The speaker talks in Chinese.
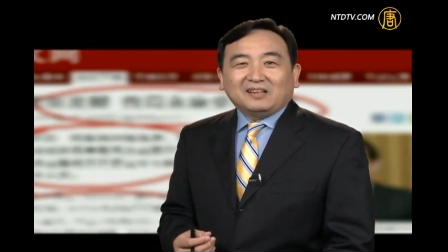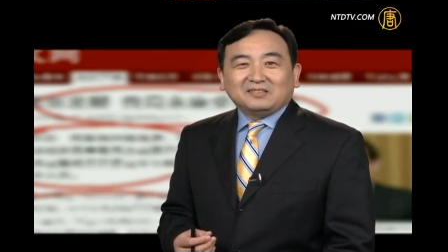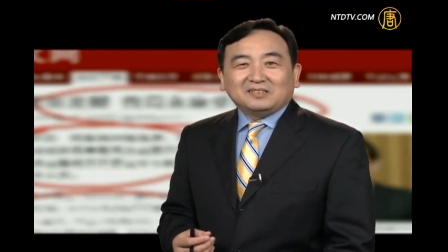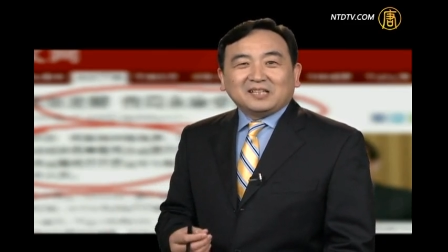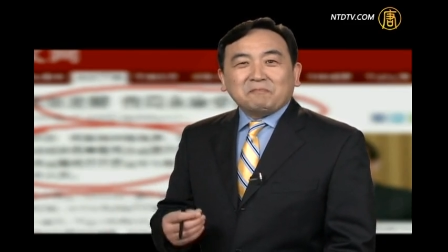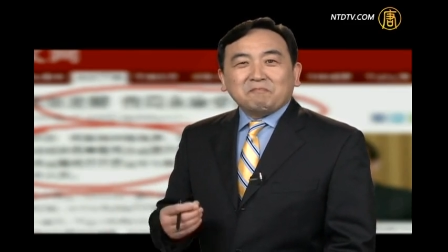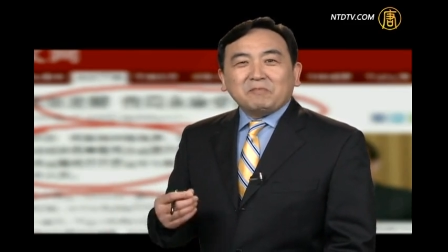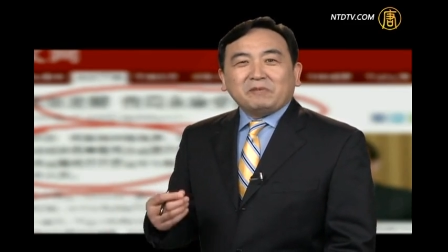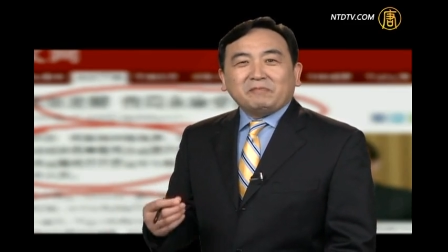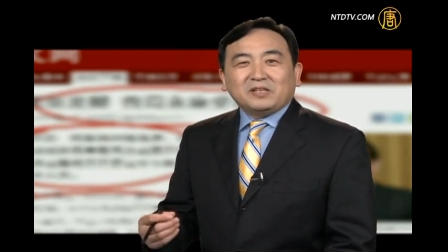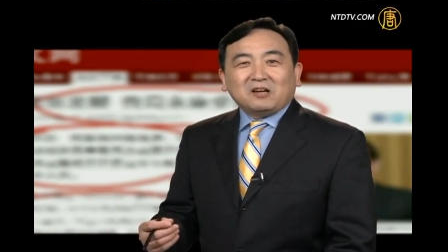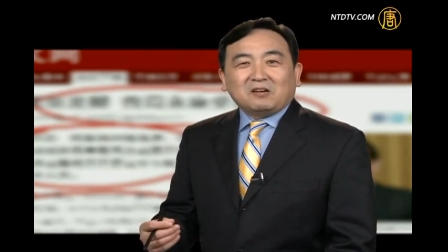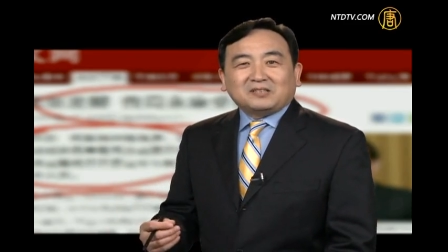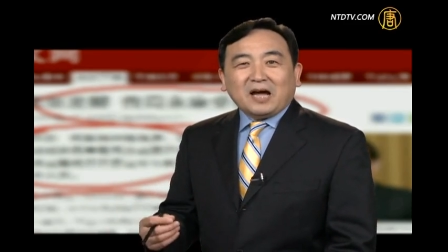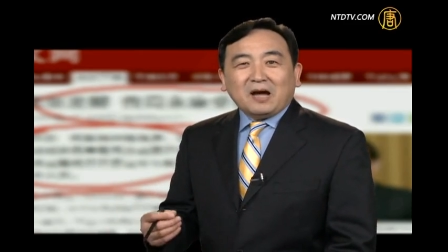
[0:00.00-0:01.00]
那秘密
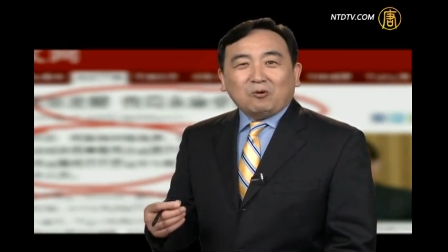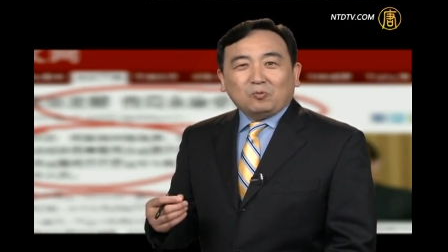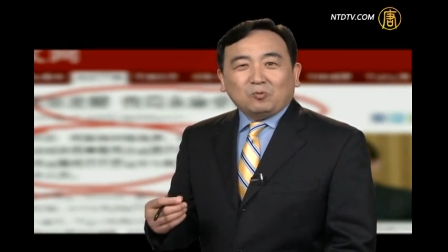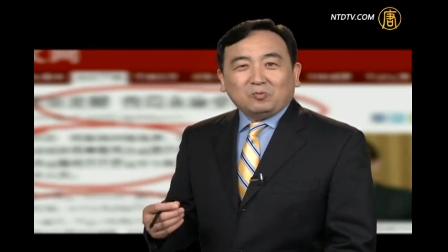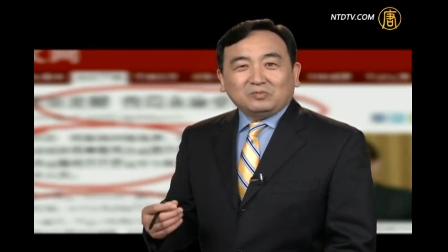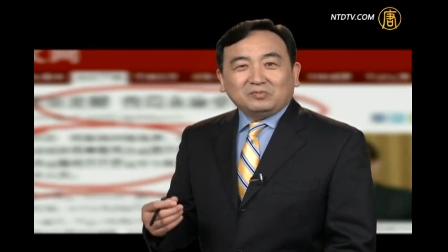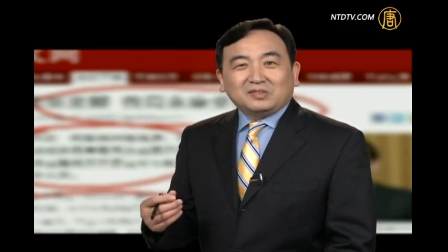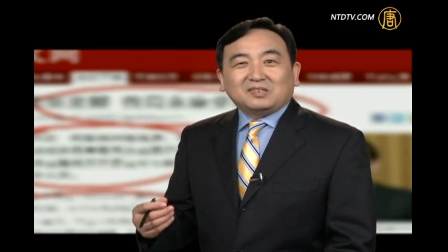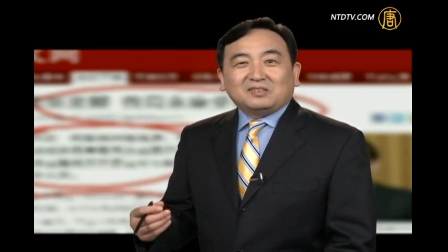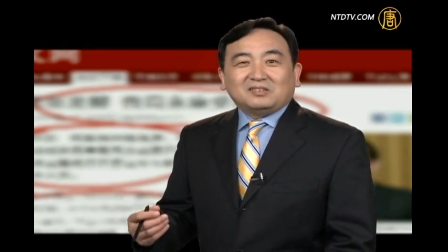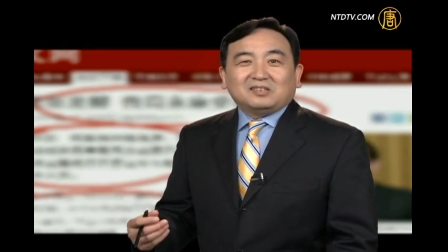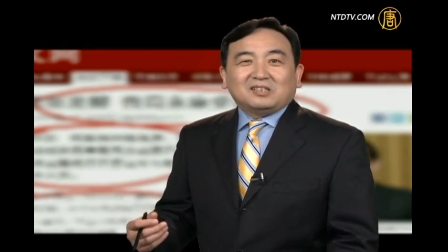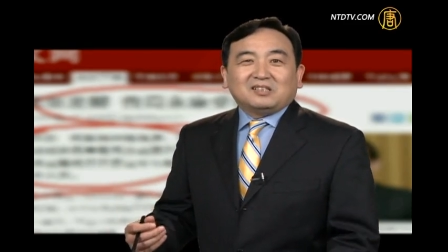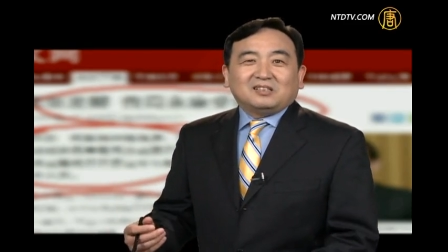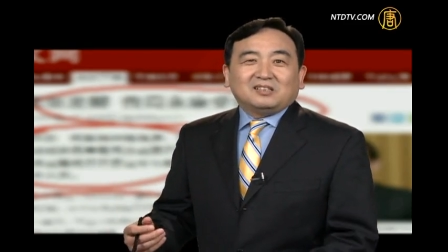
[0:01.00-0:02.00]
调查，那
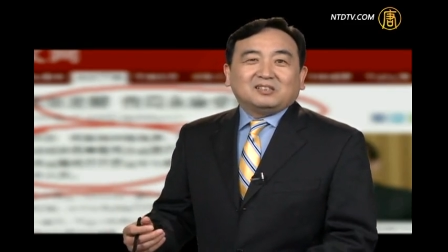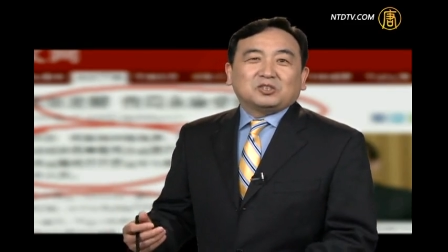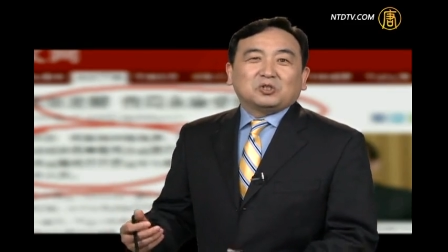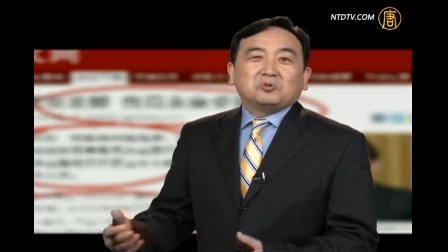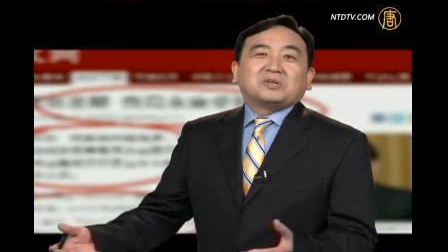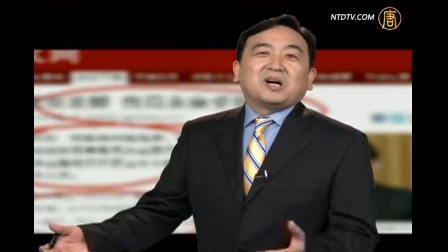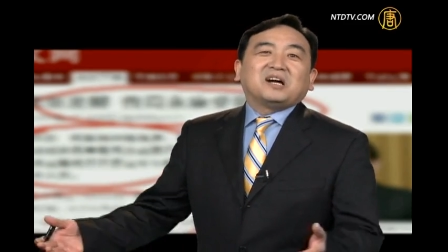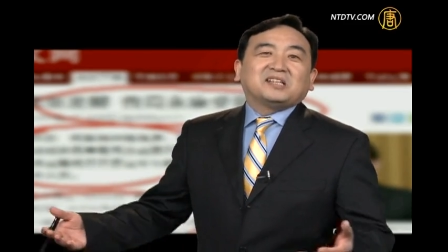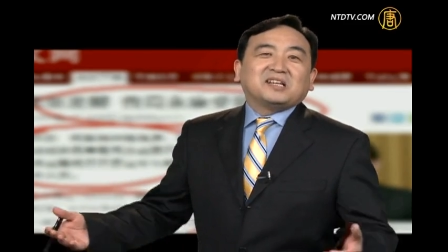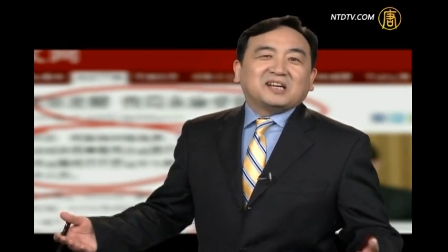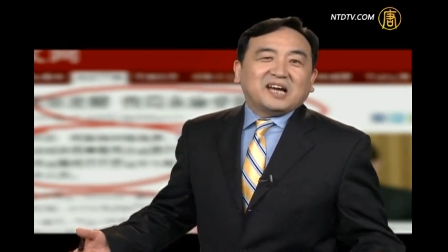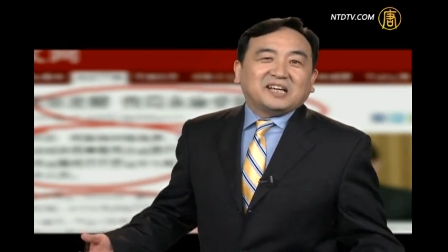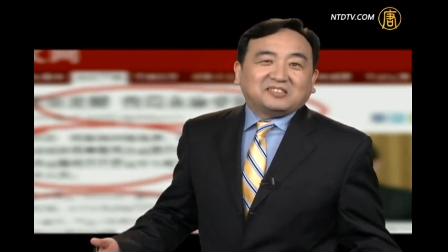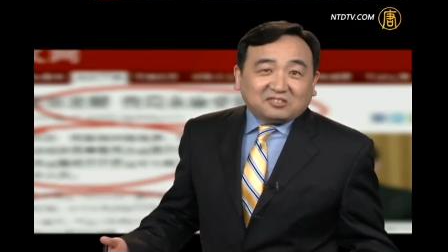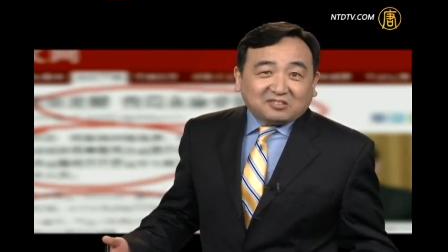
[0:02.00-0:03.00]
那周永康应
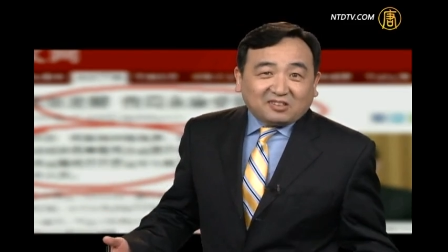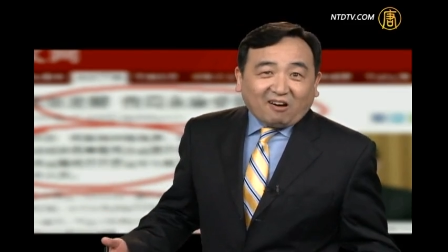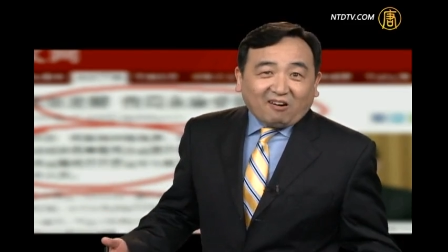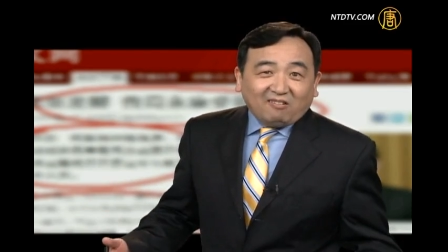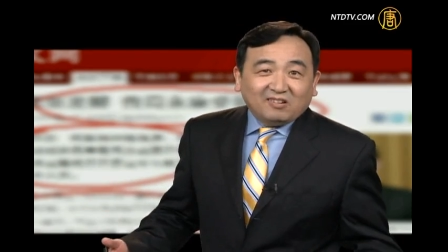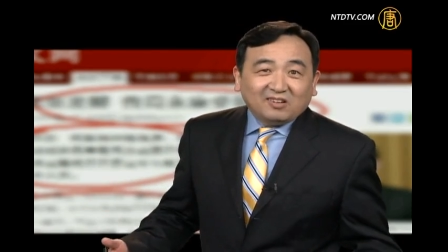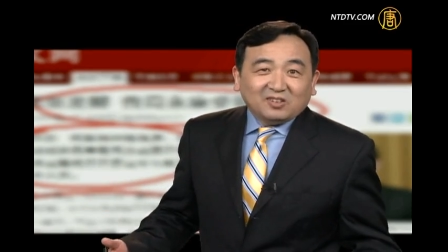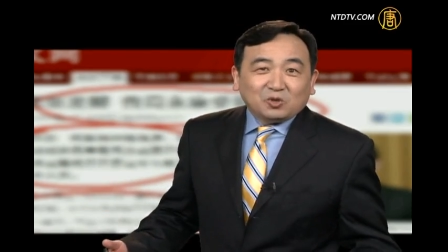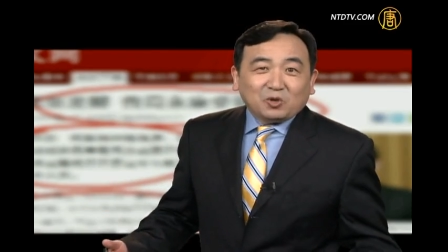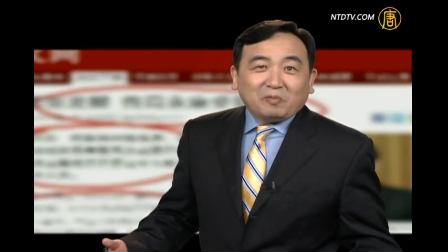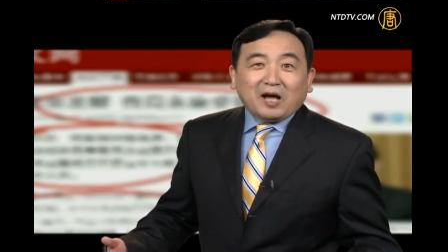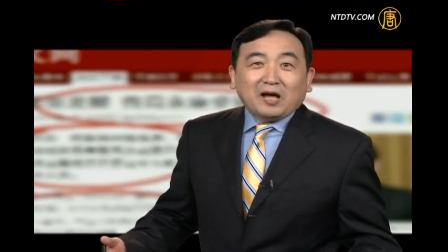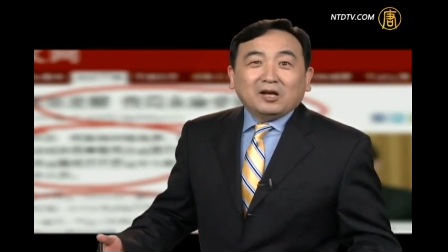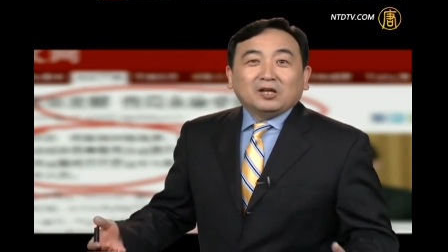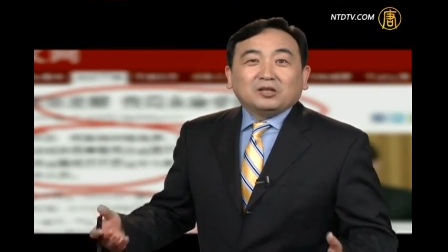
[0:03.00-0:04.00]
该知道，对
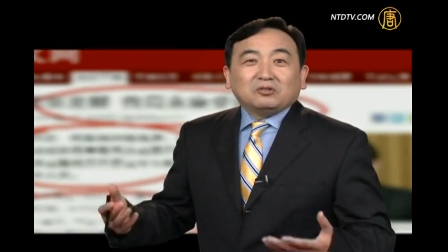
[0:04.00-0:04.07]
吧？